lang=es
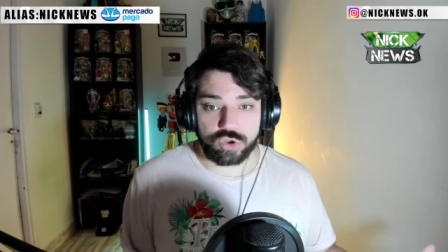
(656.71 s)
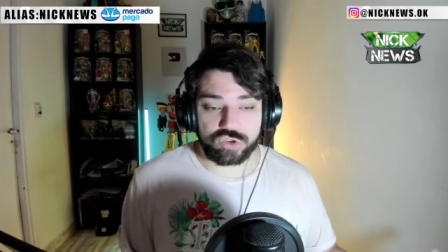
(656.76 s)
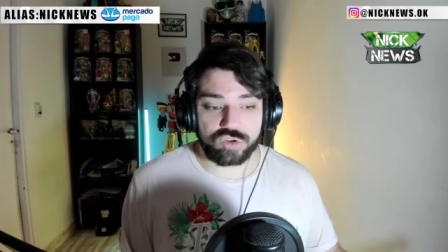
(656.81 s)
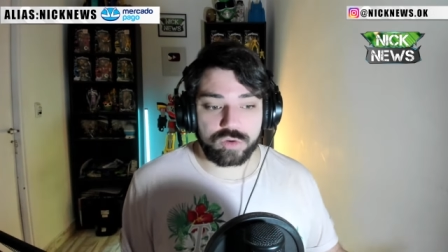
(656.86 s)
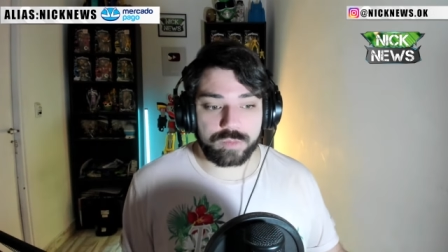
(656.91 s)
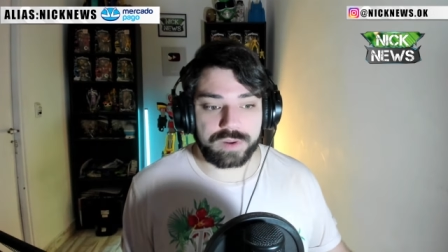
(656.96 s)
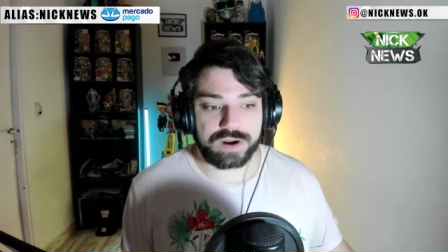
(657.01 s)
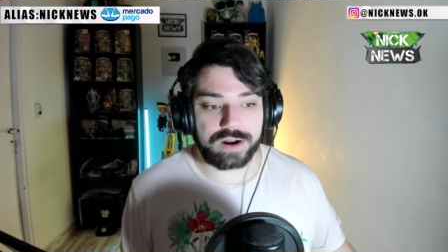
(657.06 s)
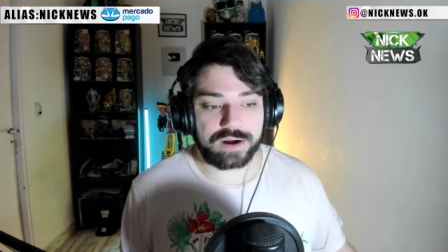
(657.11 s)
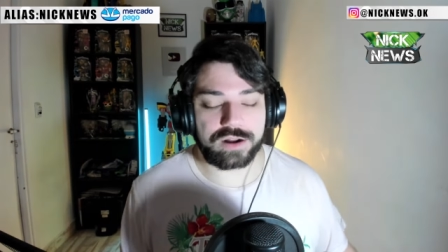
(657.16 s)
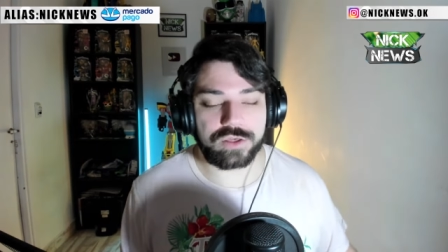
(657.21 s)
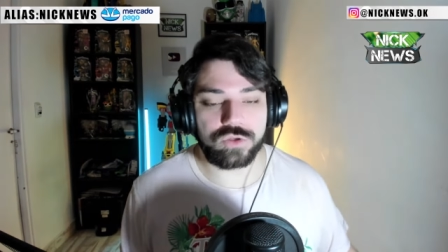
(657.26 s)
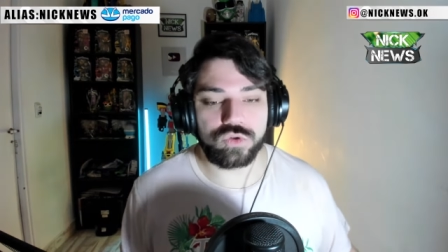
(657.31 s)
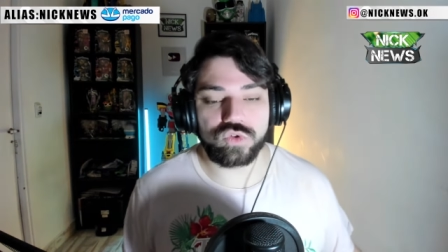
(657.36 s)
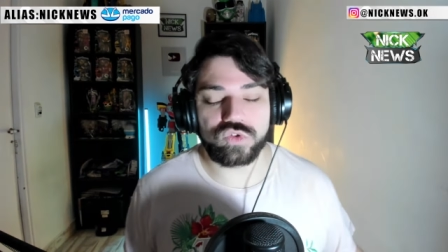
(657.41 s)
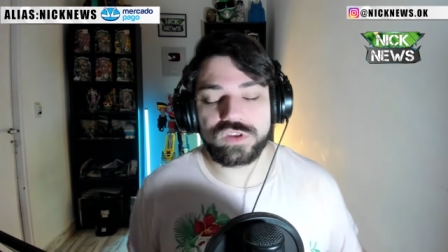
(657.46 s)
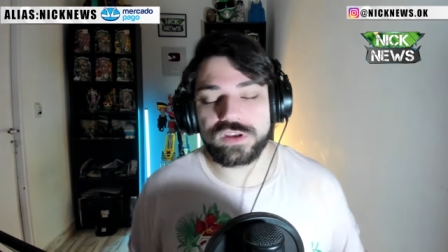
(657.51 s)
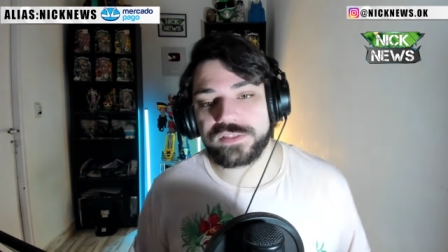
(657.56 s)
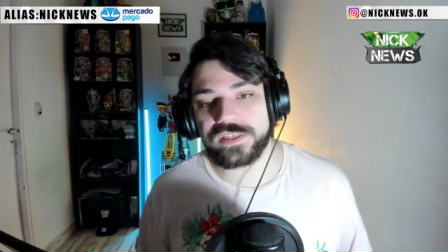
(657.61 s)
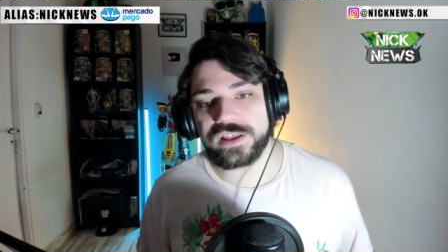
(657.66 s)
eso para
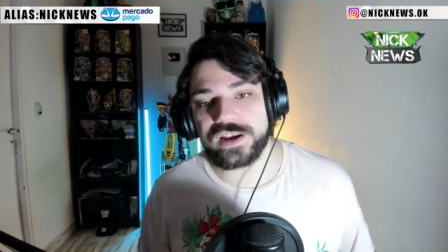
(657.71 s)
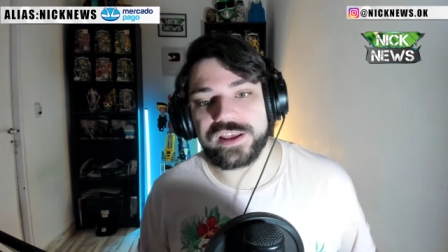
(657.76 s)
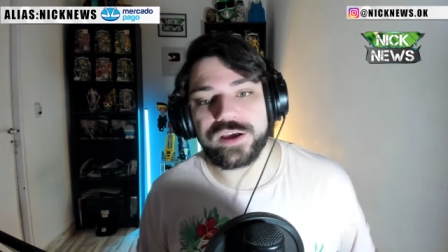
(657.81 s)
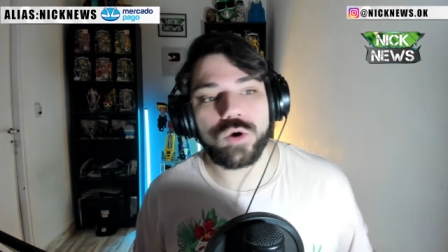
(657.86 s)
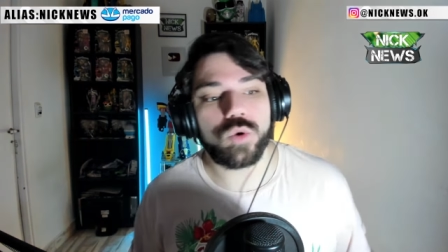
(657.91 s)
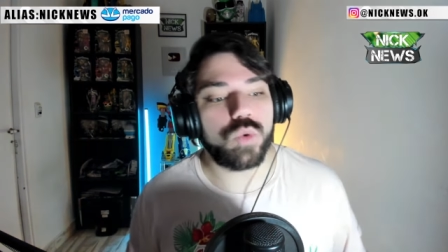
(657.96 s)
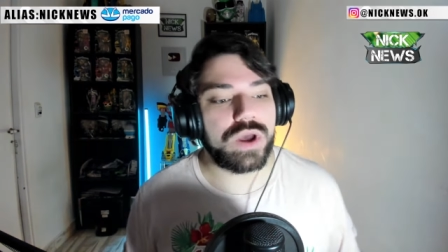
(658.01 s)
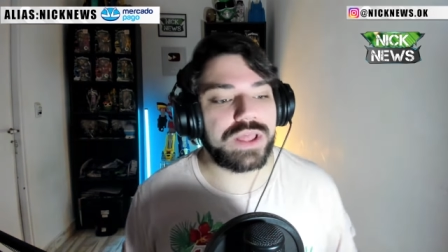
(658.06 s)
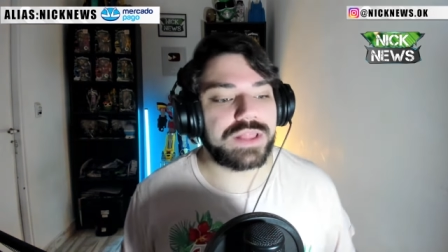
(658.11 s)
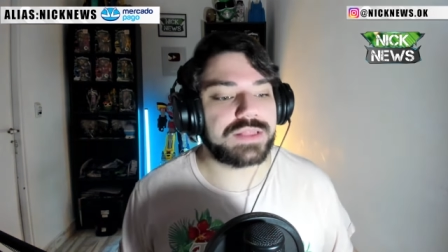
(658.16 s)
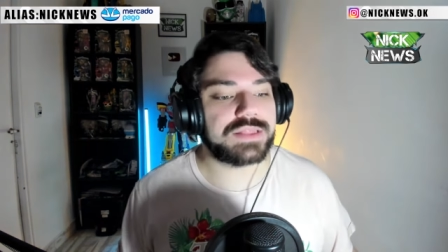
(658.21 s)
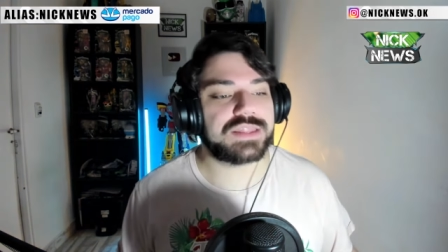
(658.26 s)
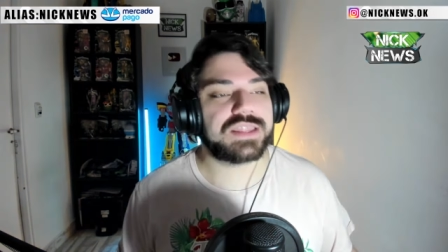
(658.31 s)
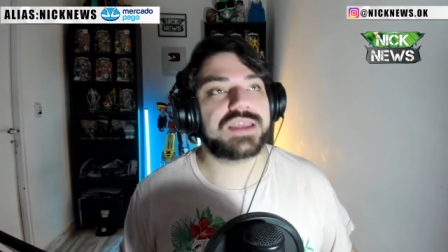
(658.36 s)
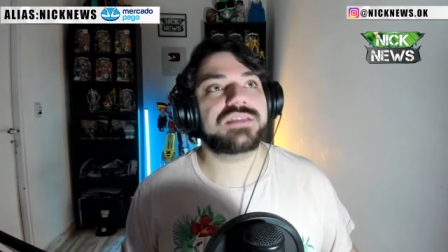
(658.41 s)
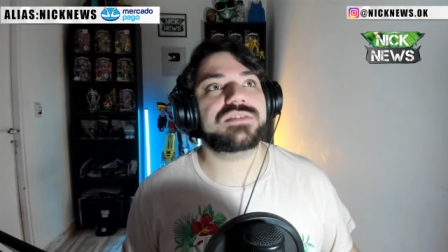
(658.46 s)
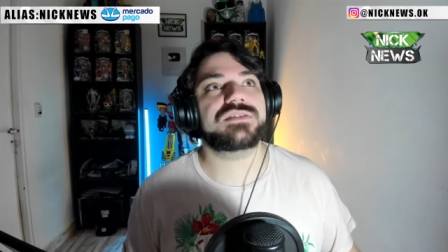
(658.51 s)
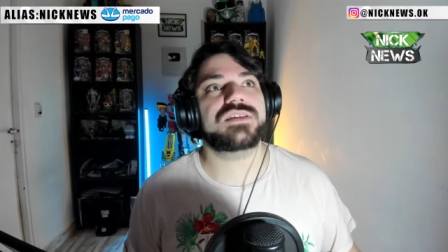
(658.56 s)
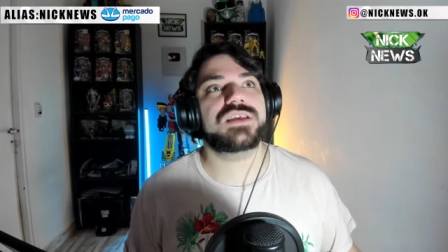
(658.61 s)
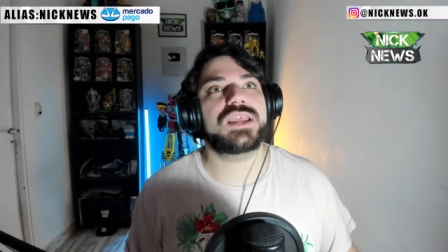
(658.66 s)
reducir
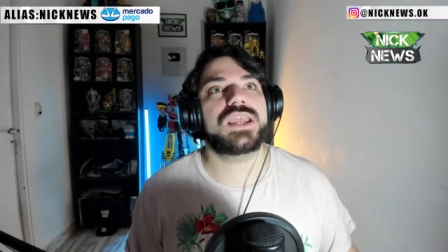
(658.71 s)
delincuentes.